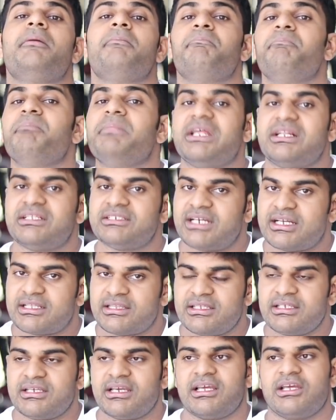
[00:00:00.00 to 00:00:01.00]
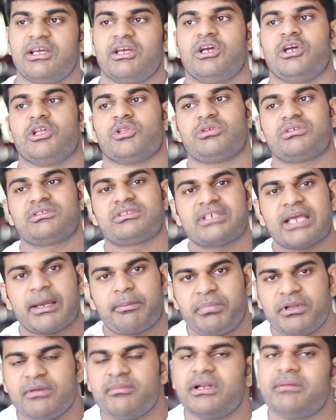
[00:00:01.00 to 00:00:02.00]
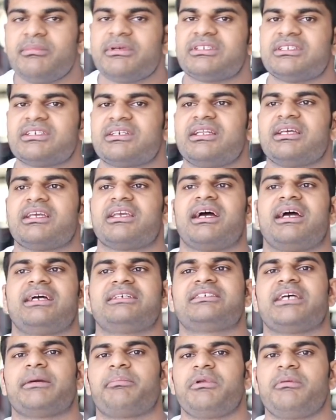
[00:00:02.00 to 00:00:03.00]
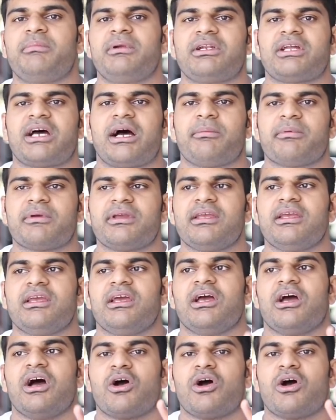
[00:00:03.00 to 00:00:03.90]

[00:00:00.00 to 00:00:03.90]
मिल जाती हैं तो सेप्लीमेंट बेसिकली क्या है सेप्लीमेंट आपकी